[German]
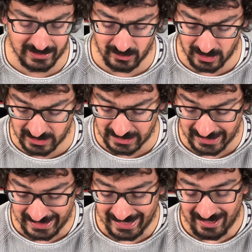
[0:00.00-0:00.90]
Und
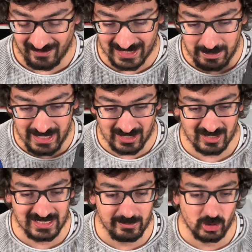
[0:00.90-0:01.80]
was mich hier
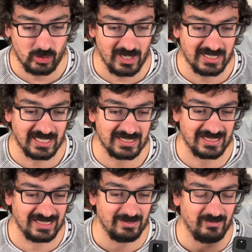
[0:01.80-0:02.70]
trotzdem gestört hat, äh,